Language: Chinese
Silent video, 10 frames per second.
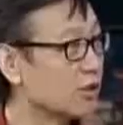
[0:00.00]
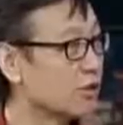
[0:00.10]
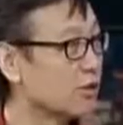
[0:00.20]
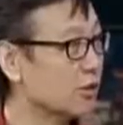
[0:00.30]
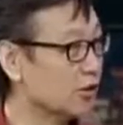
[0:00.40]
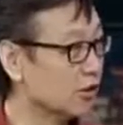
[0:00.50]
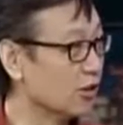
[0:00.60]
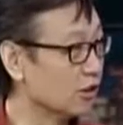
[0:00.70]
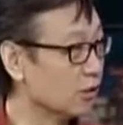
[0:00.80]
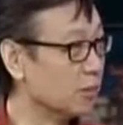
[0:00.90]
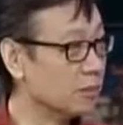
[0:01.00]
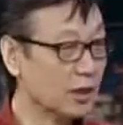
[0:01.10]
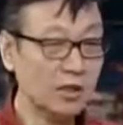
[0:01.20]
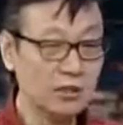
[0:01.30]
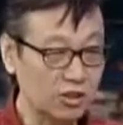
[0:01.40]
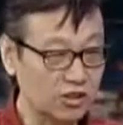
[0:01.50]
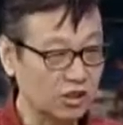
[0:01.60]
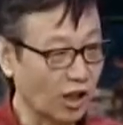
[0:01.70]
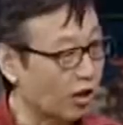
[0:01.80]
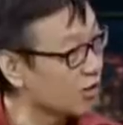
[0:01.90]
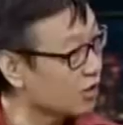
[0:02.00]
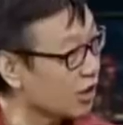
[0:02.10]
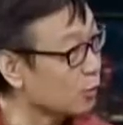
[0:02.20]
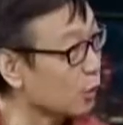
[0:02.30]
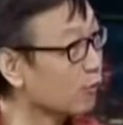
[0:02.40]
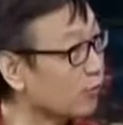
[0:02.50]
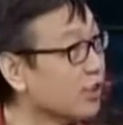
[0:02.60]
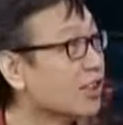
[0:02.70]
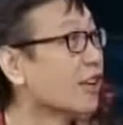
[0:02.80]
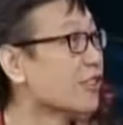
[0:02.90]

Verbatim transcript: 诗的时候，你就要说，这是唐玄宗非